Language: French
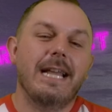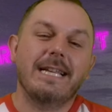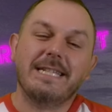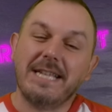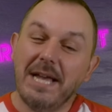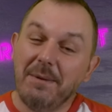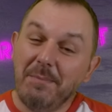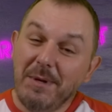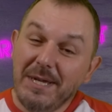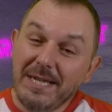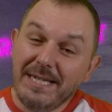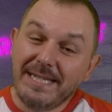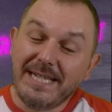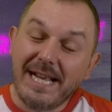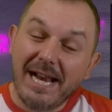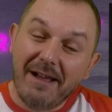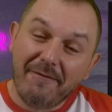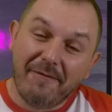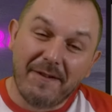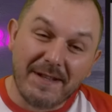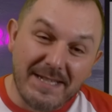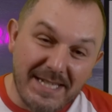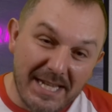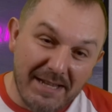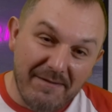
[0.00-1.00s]
Les amis, c'est la
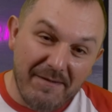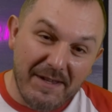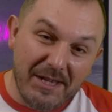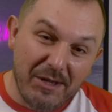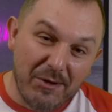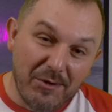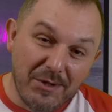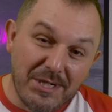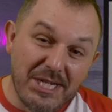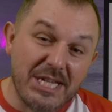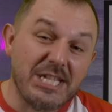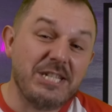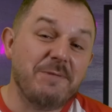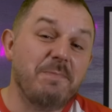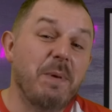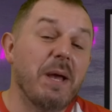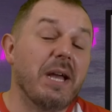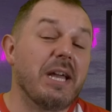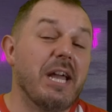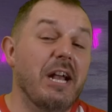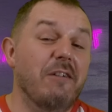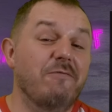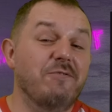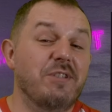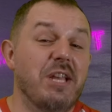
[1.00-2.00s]
fin de cette vidéo,
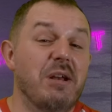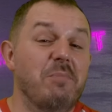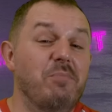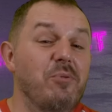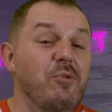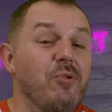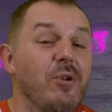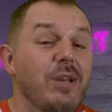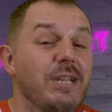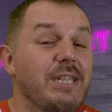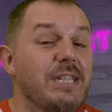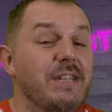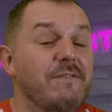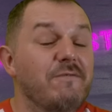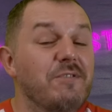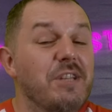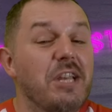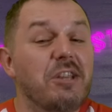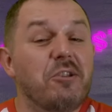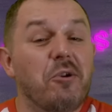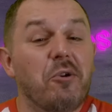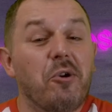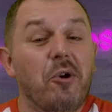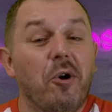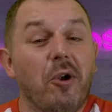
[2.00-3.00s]
j'espère qu'elle vous a plu, et si vous
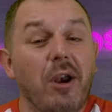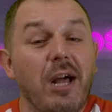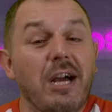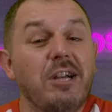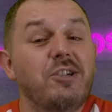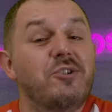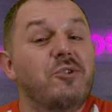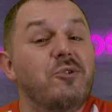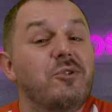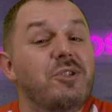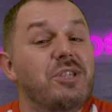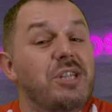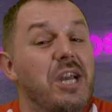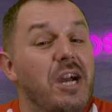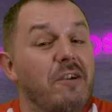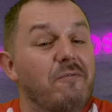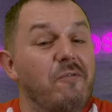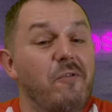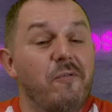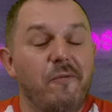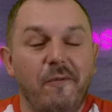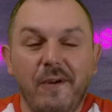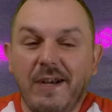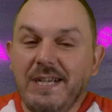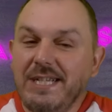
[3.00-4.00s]
êtes encore là, je tiens à
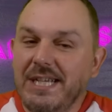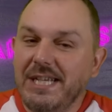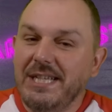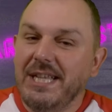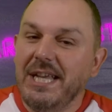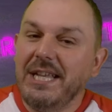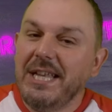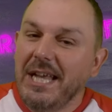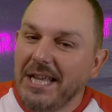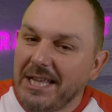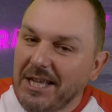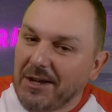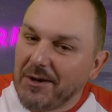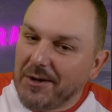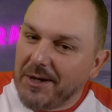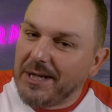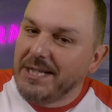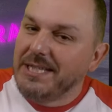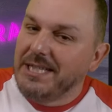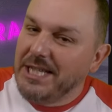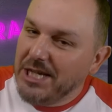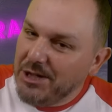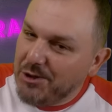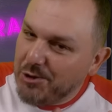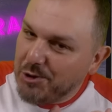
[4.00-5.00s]
vous féliciter d'être
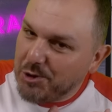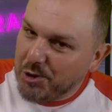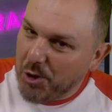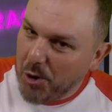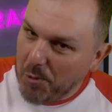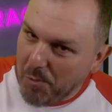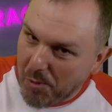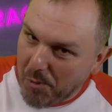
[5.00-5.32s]
resté jusqu'au